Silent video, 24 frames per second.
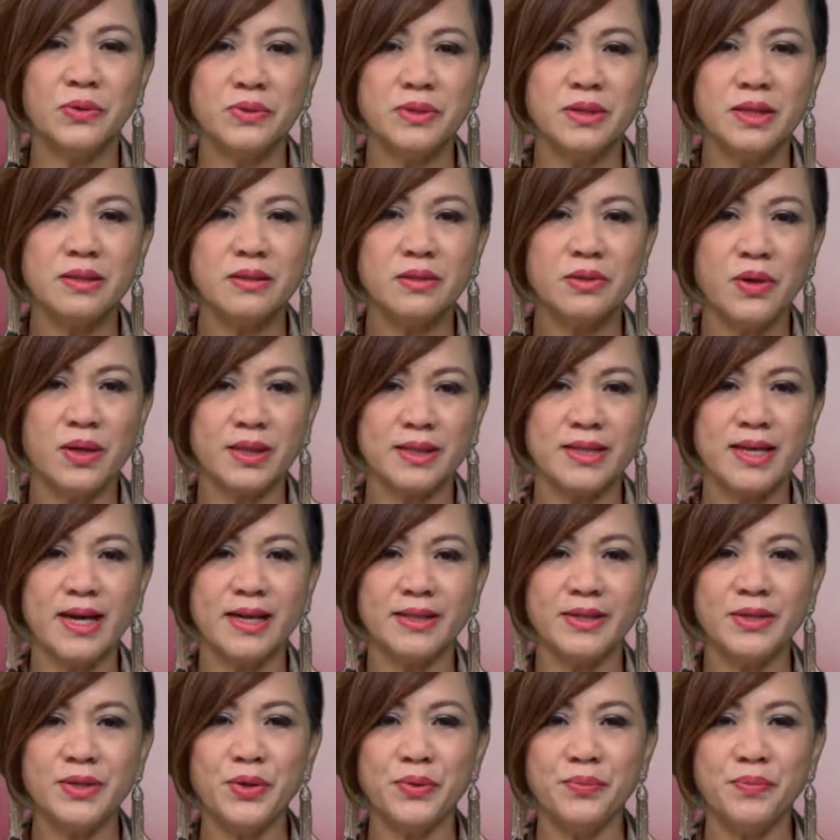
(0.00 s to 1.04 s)
chức đoạt
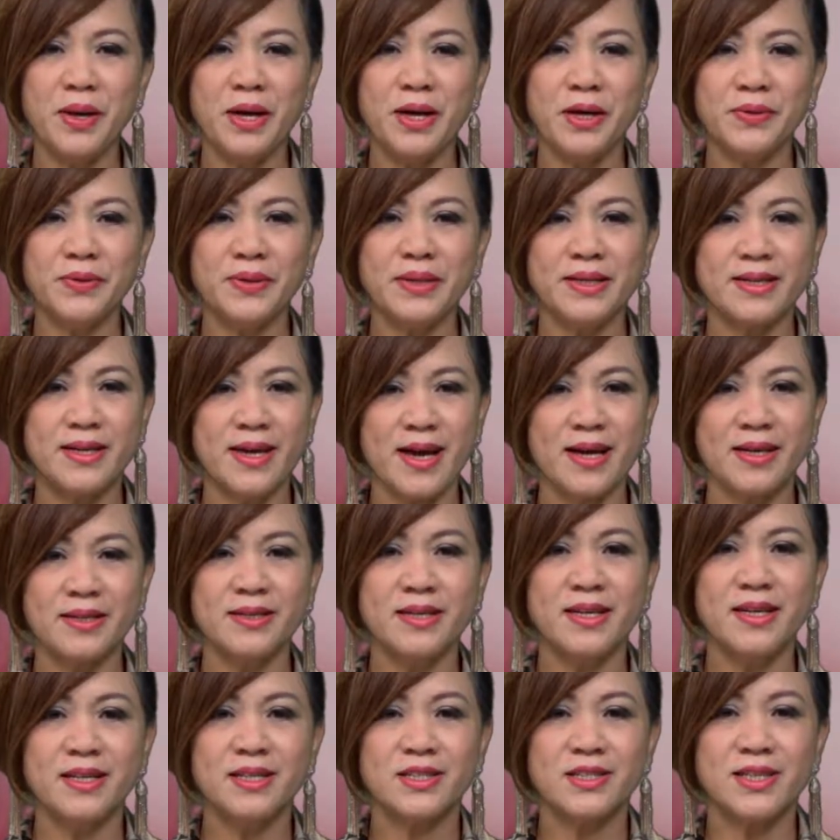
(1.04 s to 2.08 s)
giải Nobel ICANN
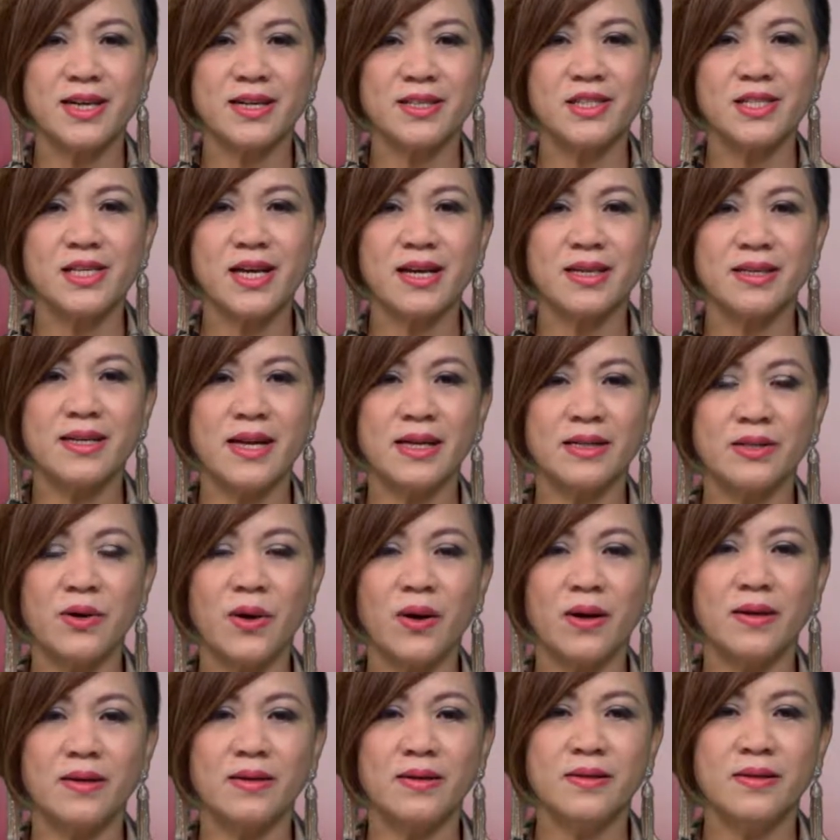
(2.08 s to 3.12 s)
sẵn sàng đại
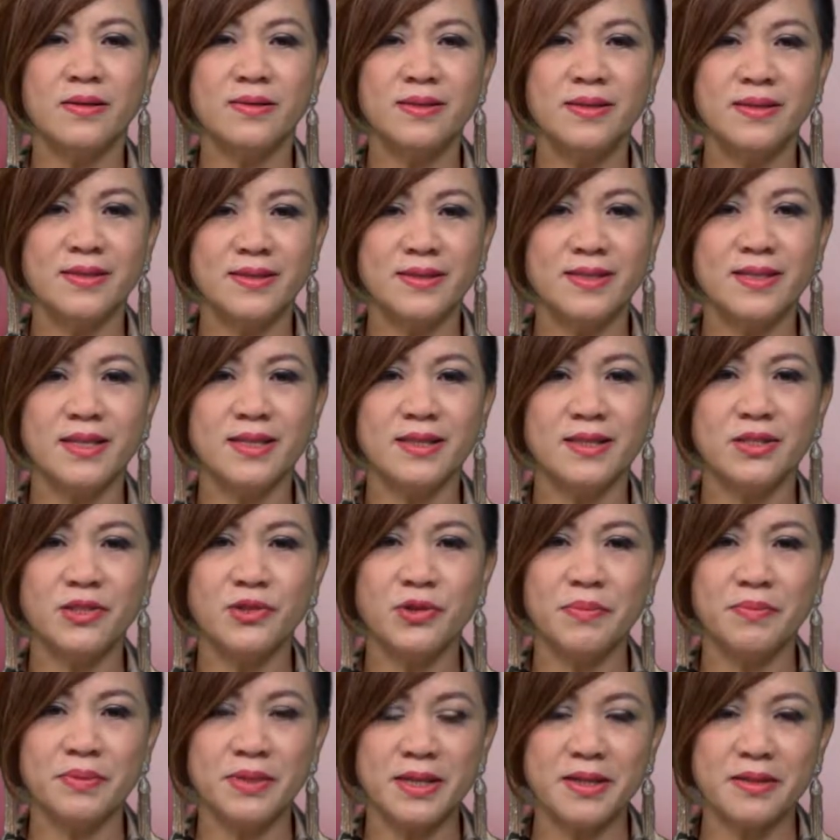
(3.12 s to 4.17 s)
thọ, thượng đỉnh
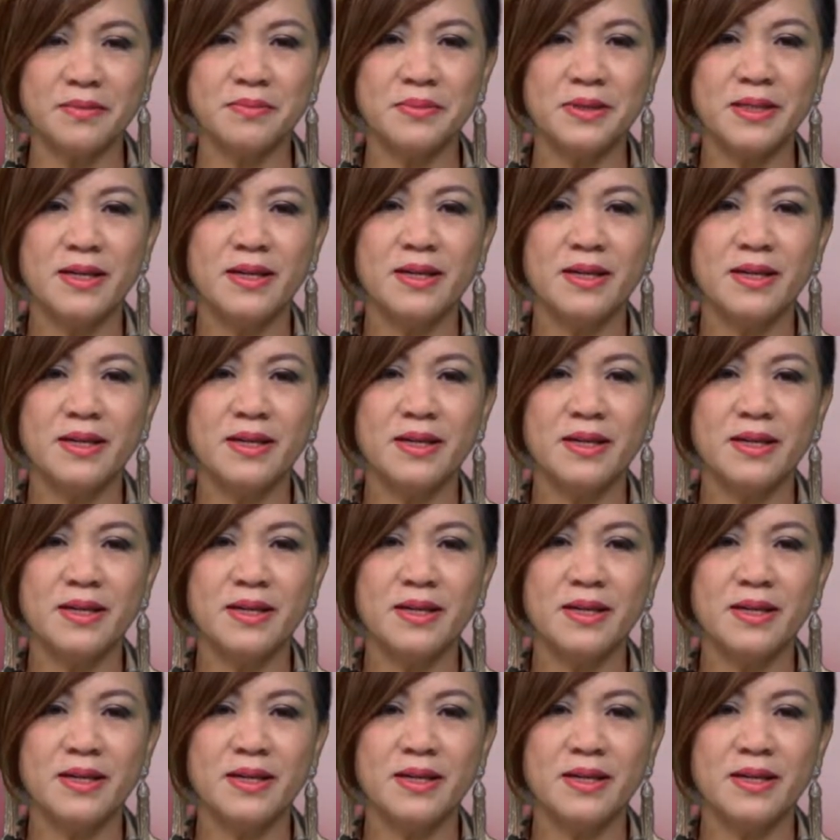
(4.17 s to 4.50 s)
trong Kim –